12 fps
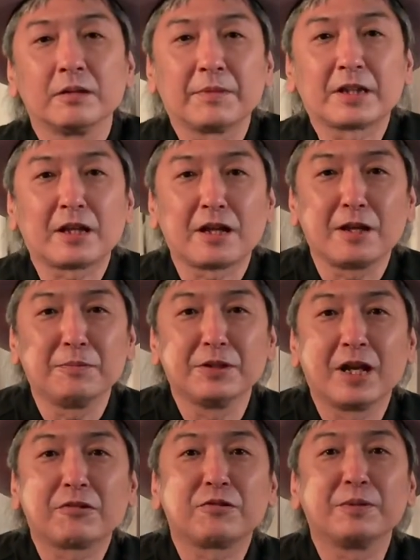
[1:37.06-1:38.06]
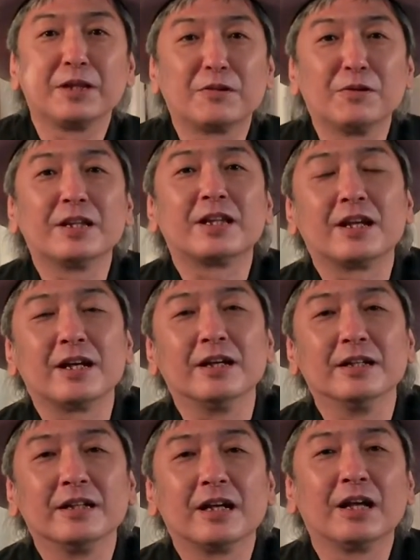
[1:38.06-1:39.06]
またライブに遊びに来れたら、
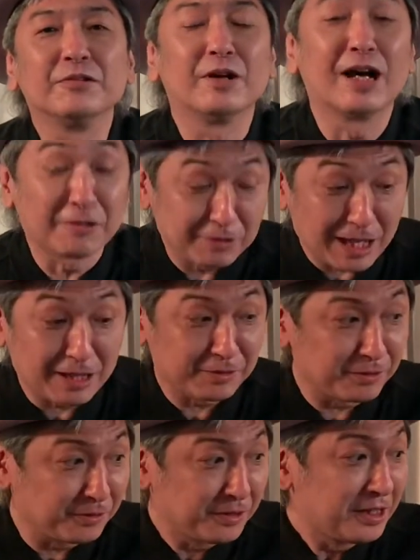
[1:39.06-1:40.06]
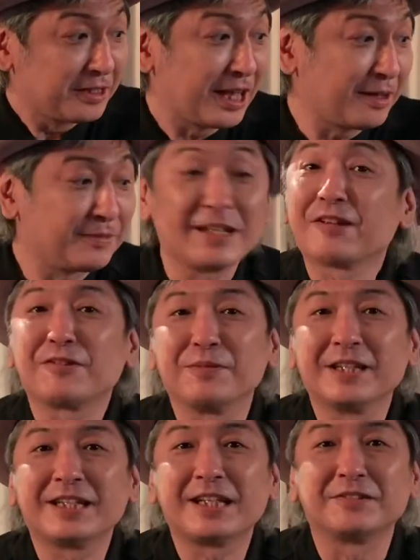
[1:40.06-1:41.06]
あの、ああのライブに遊び
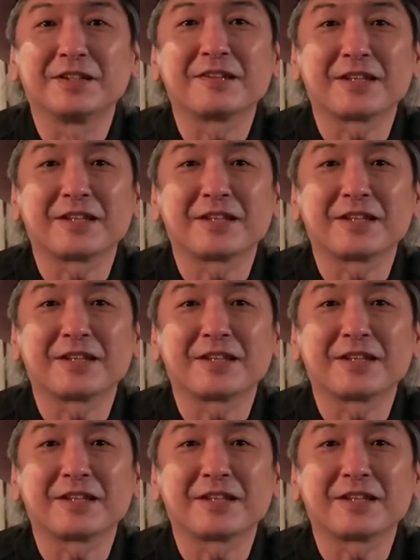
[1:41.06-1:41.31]
に来てくだ